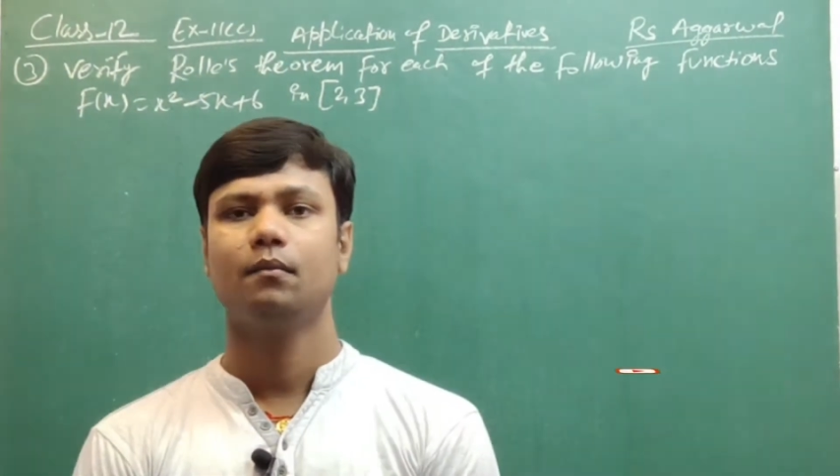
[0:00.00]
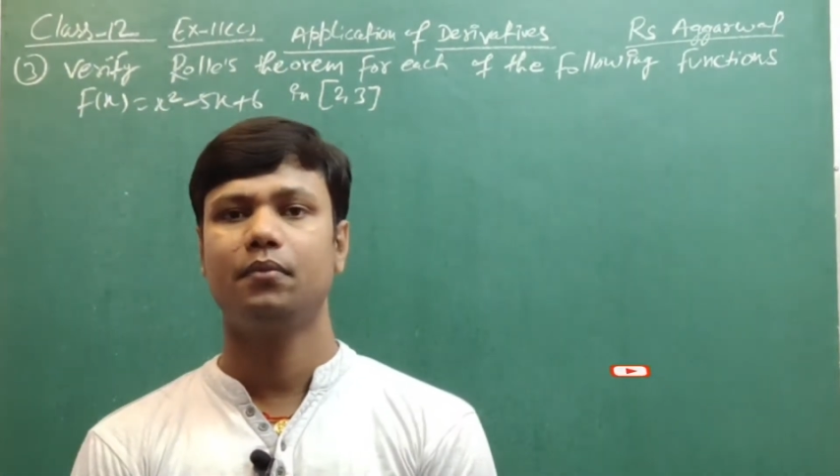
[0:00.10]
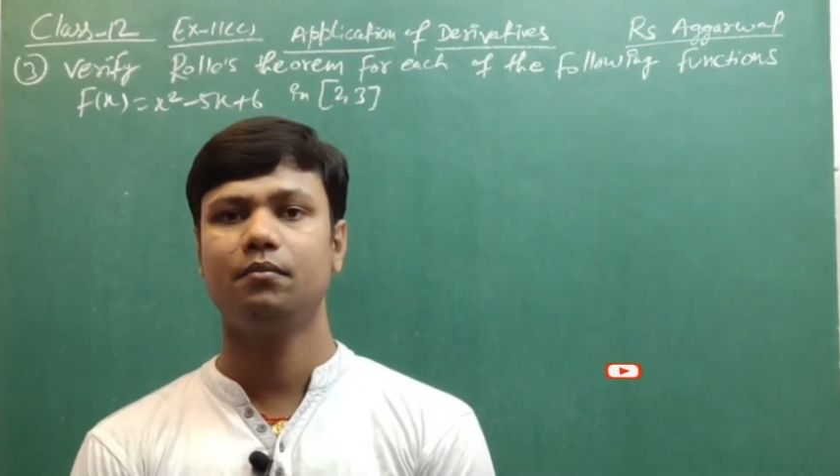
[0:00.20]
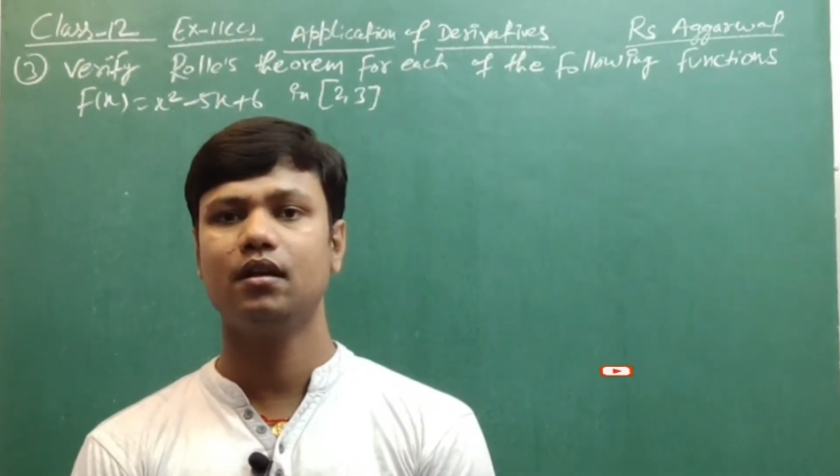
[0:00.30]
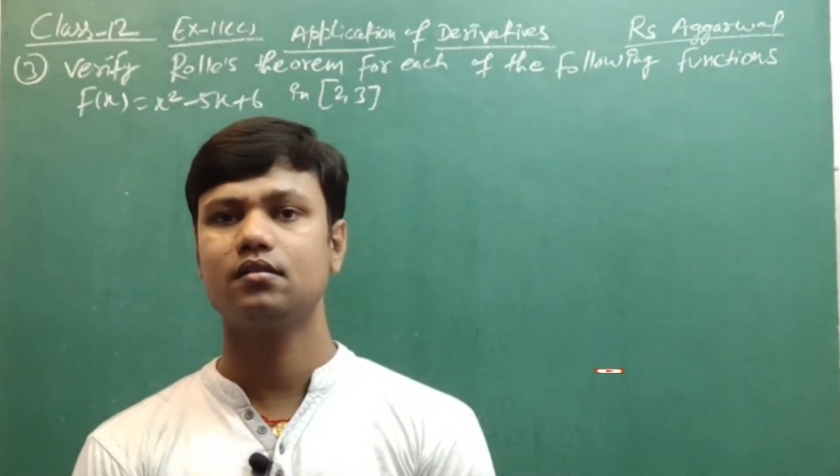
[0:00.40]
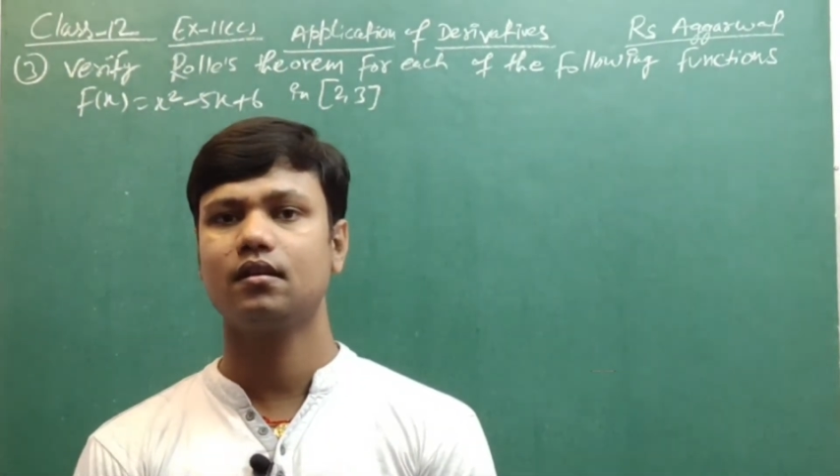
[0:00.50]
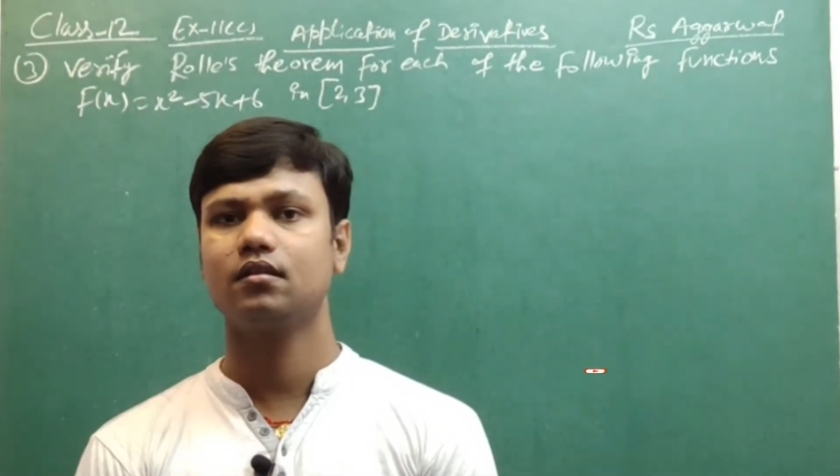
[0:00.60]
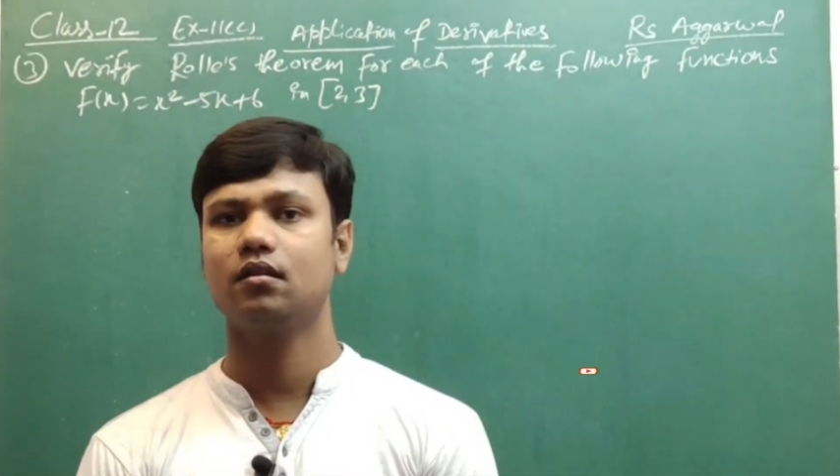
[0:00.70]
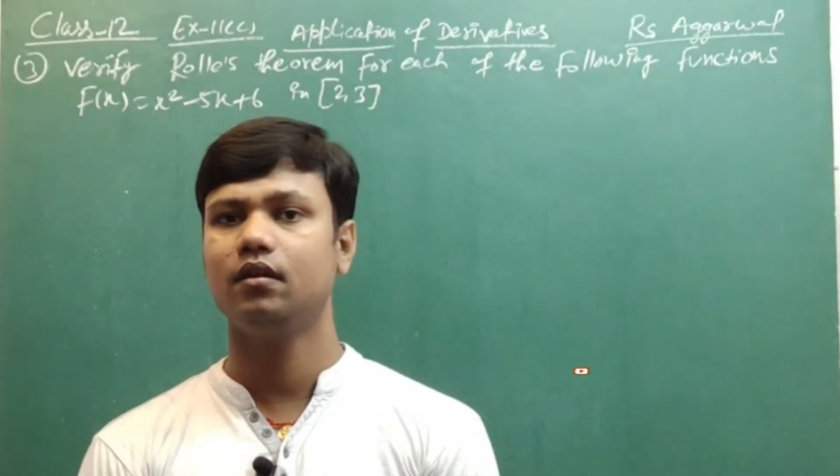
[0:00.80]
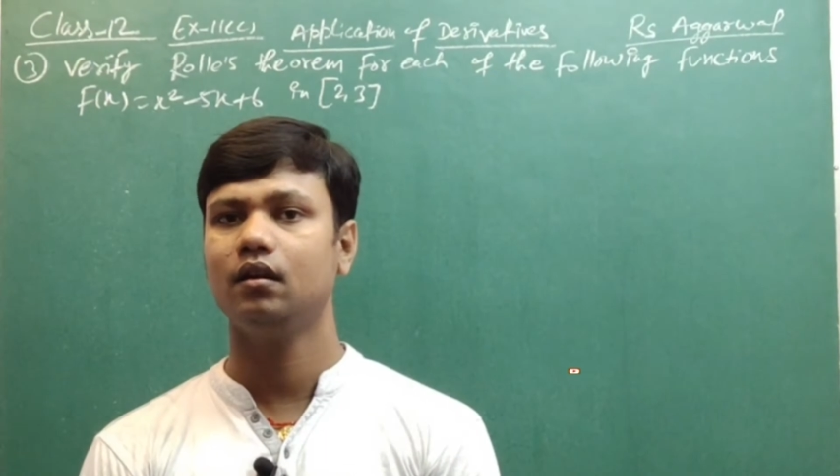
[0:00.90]
प्रीवियस
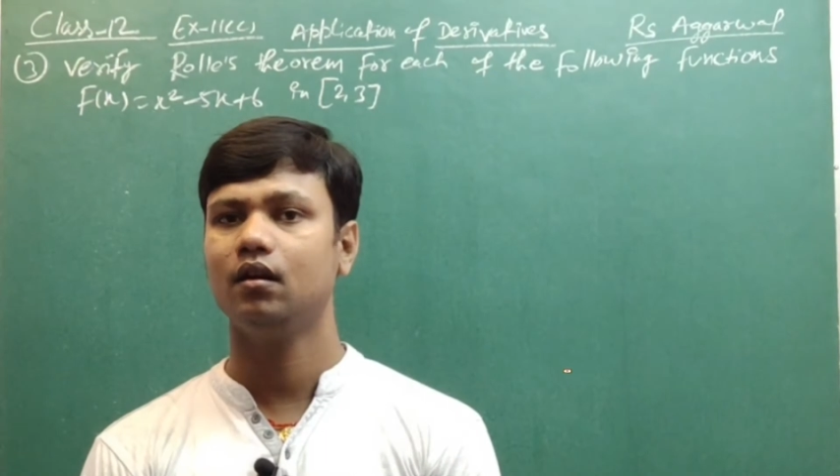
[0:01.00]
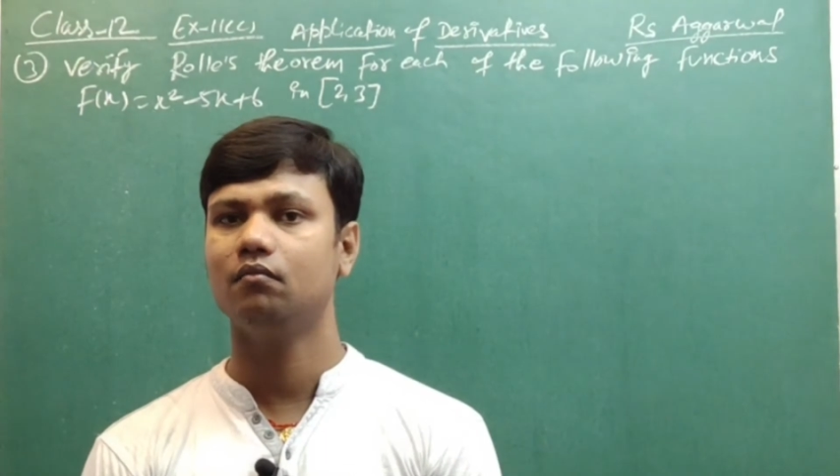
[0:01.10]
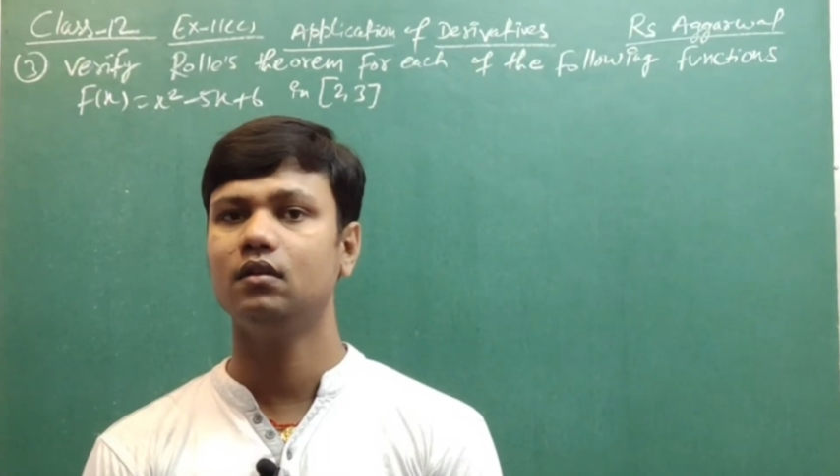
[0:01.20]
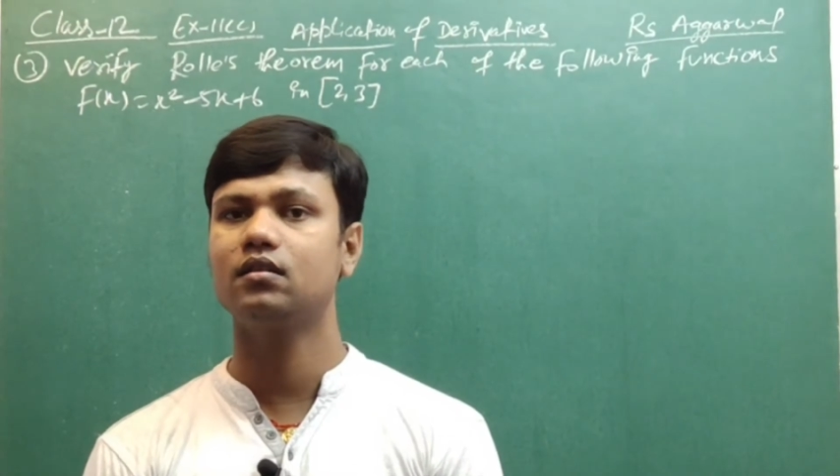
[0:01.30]
लेक्चर में हमने